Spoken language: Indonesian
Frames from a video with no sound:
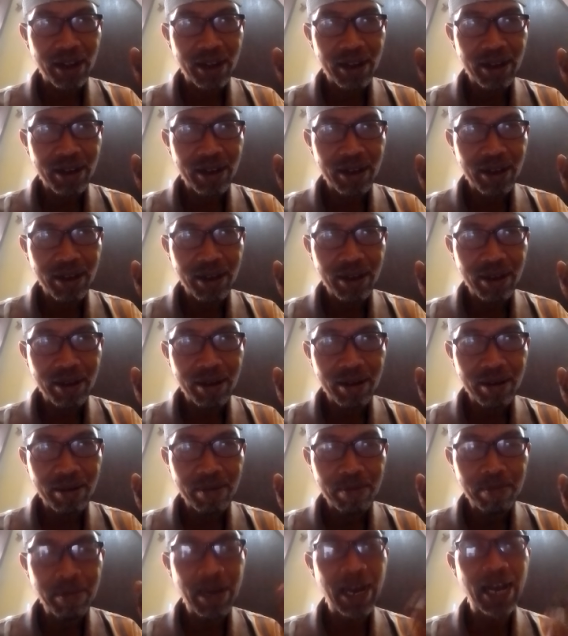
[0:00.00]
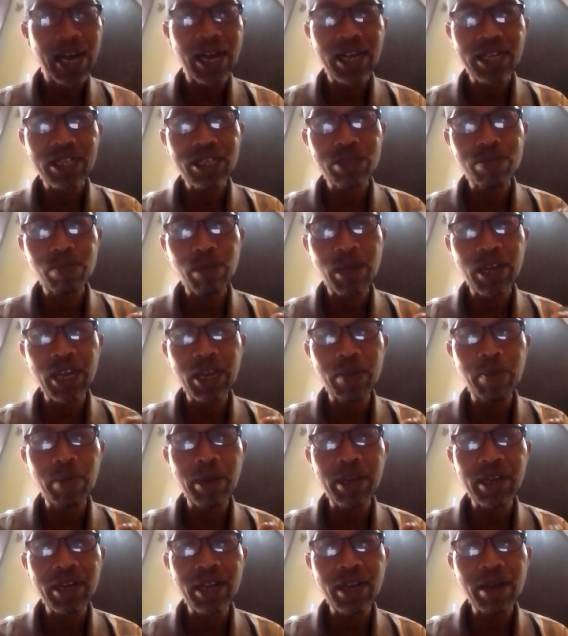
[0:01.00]
eh, bahas
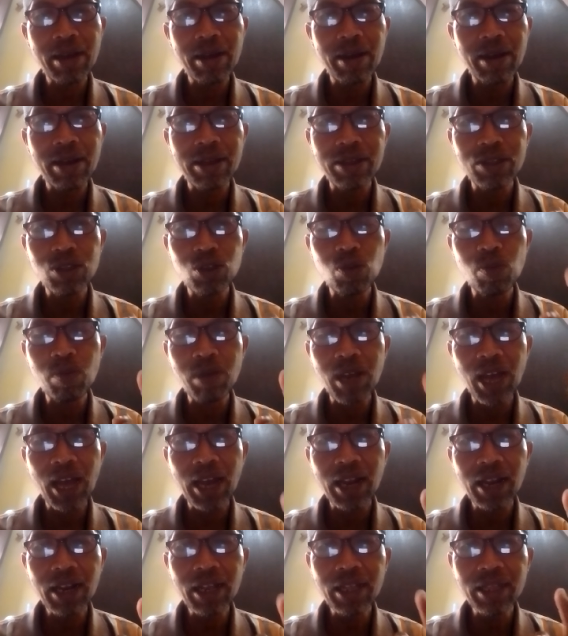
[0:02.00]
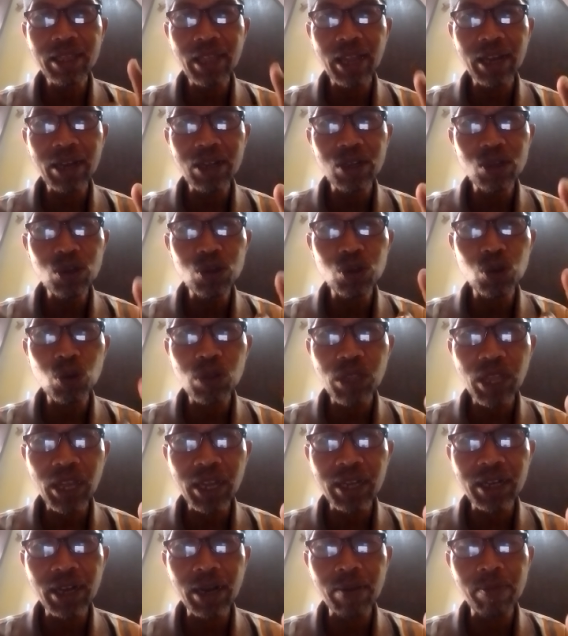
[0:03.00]
bagaimana jumlah lilitan di
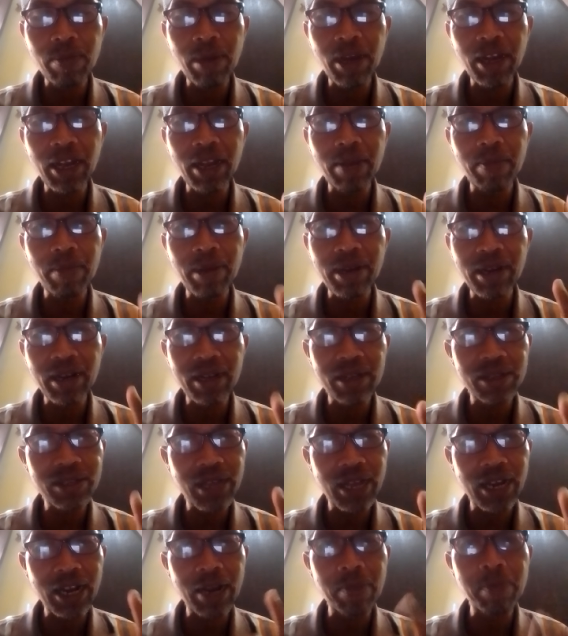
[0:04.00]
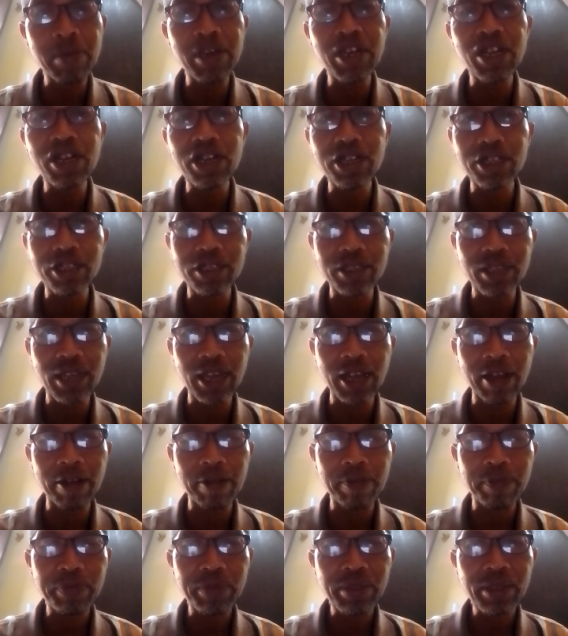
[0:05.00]
Yusotek dan bagaimana cara melilitnya
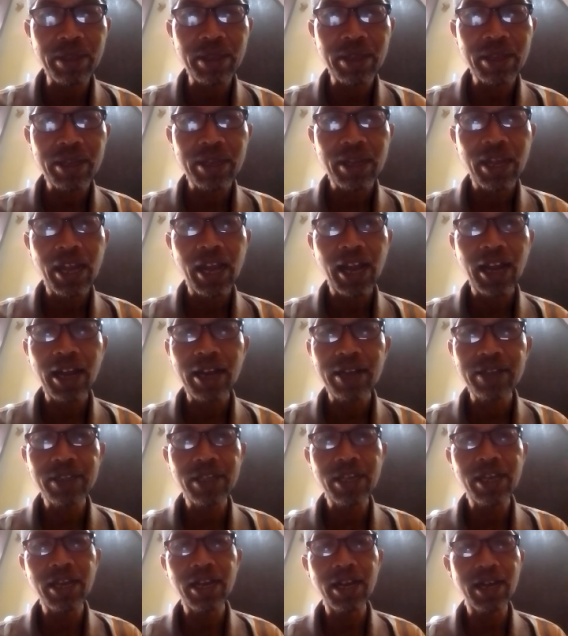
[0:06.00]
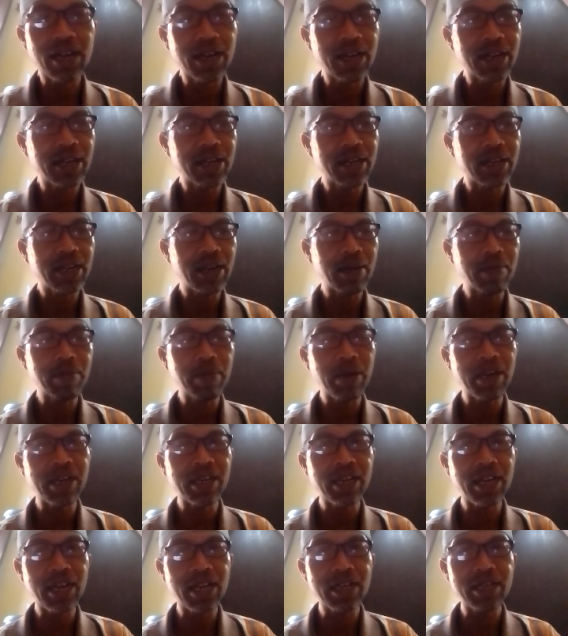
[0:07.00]
akan saya
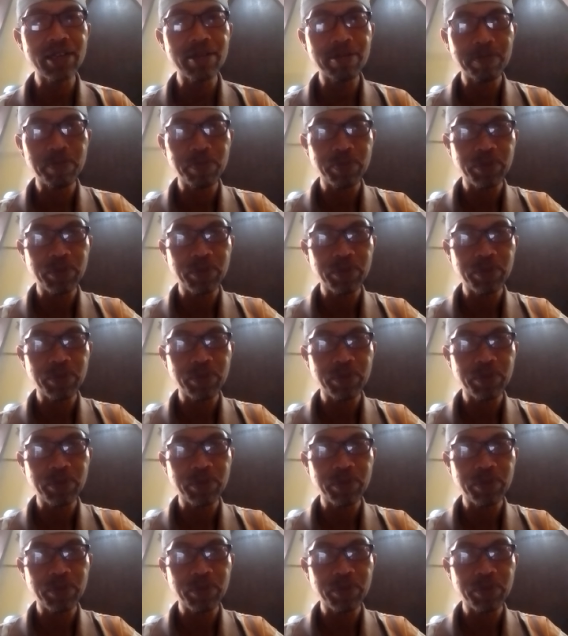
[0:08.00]
gambarkan